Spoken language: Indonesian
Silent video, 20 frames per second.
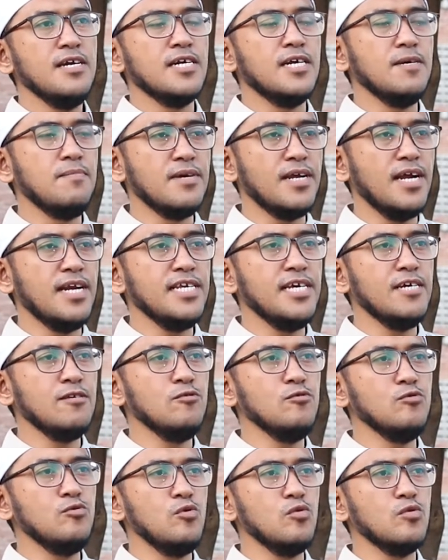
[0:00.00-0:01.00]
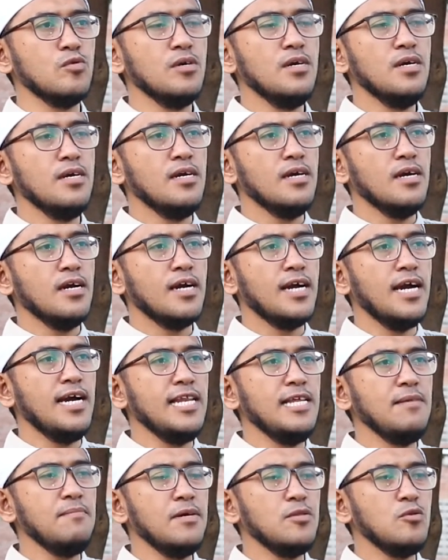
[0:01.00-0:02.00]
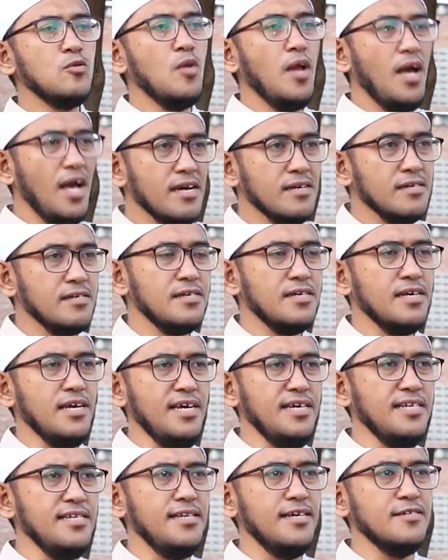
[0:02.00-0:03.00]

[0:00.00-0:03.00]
keberanian untuk kalimatul haqqi inda